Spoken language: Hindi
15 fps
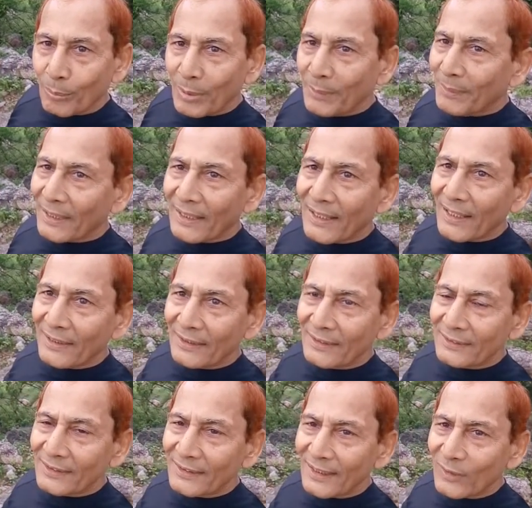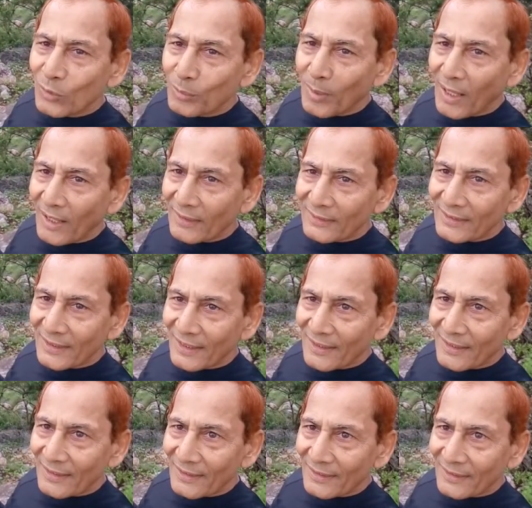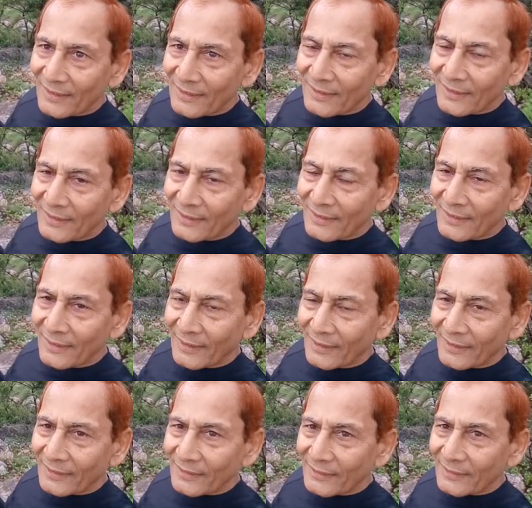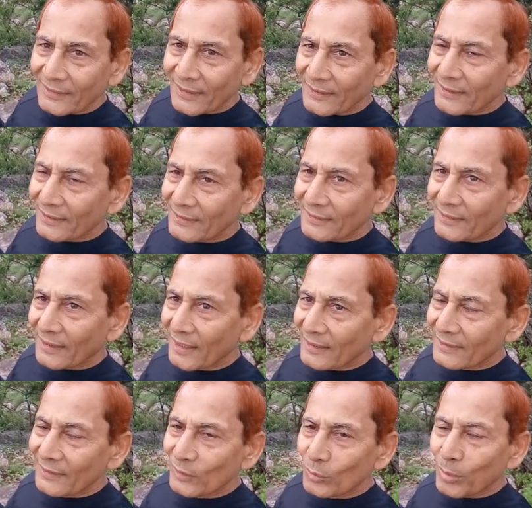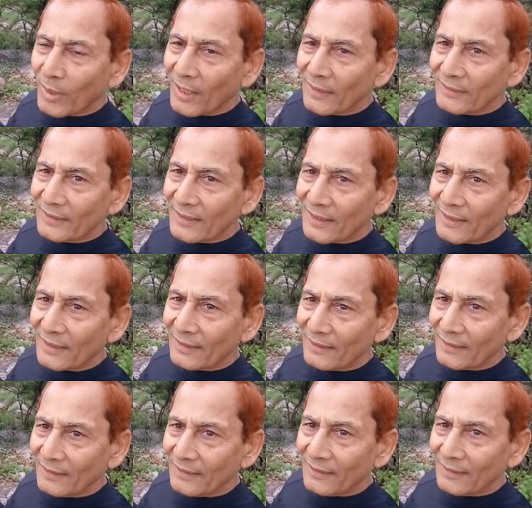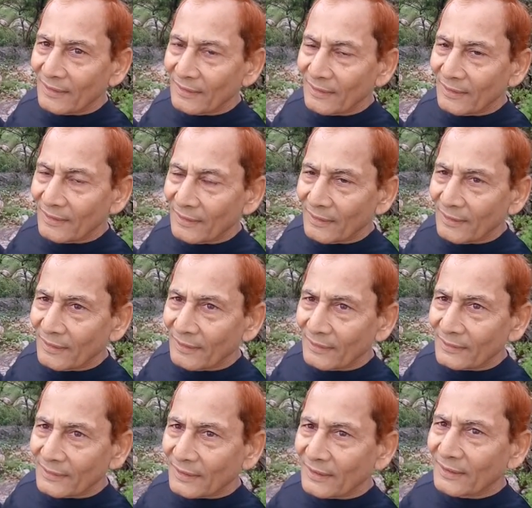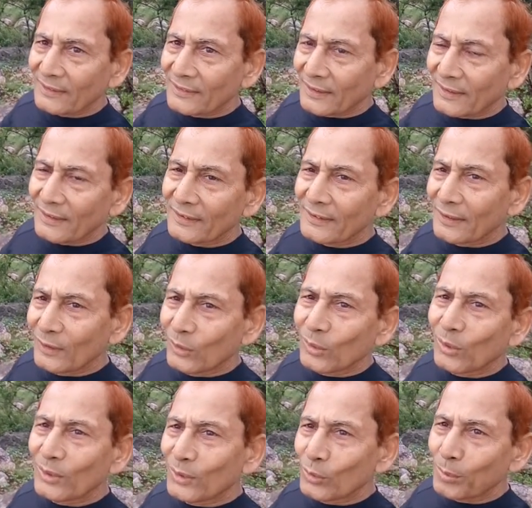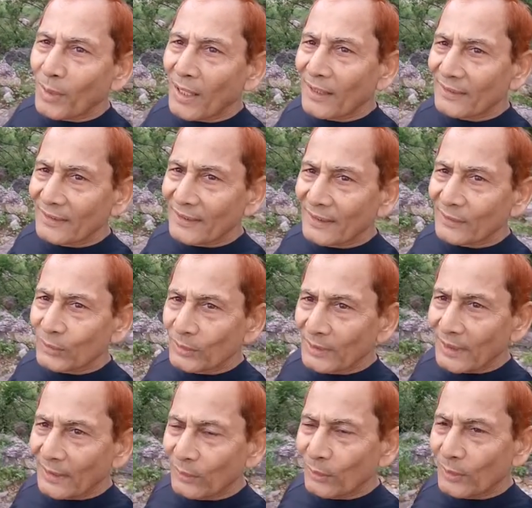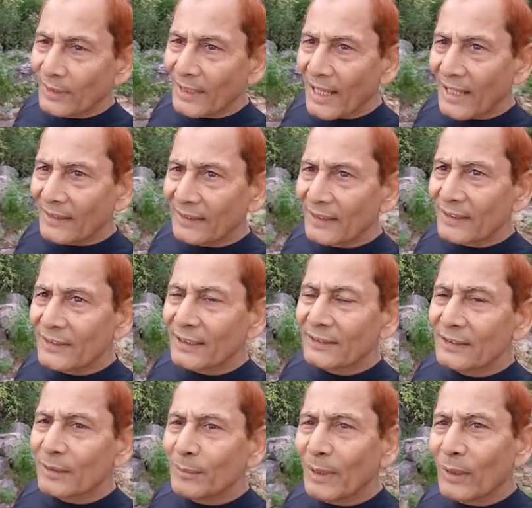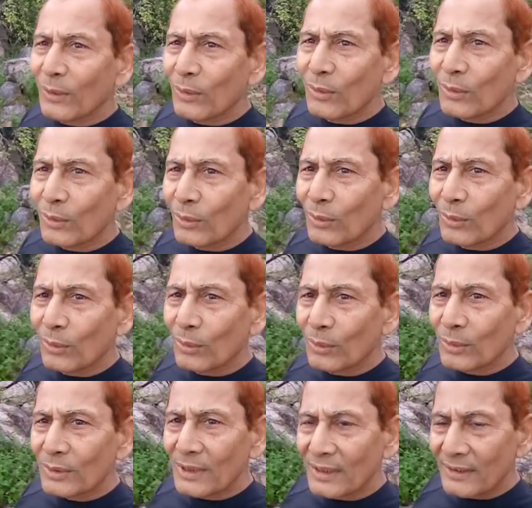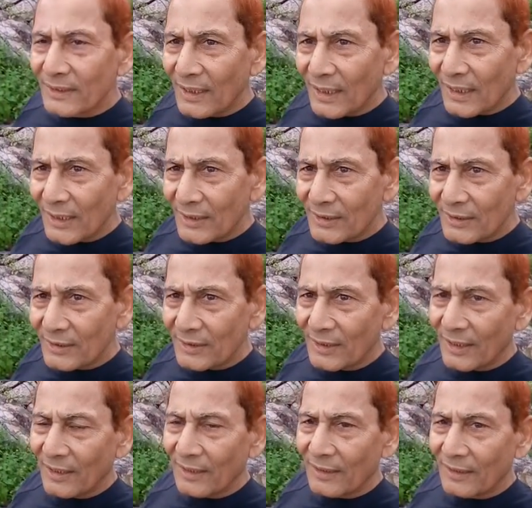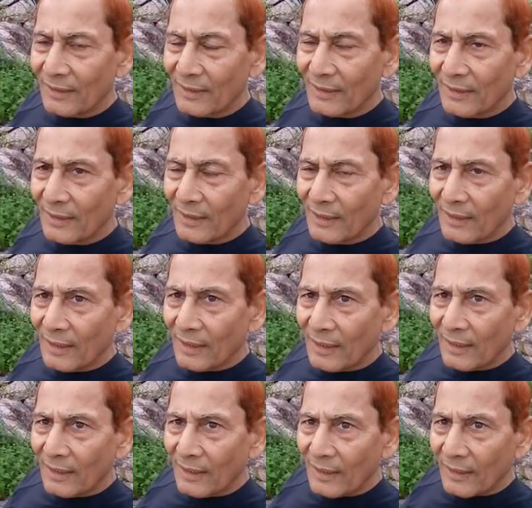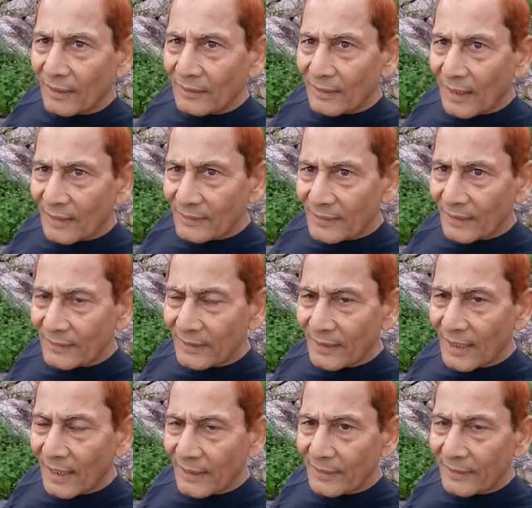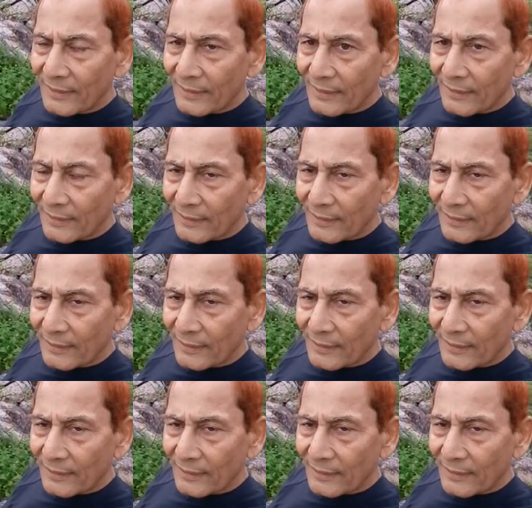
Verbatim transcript: विवेकानंद ने उपहार दिया जैसे क्राइस्ट ने उपहार दिया तरह तरह से लोगों ने उपहार दिया तो ये लोग ज्ञान के क्षेत्र में लोगों को संदेश दिया रास्ता दिखाए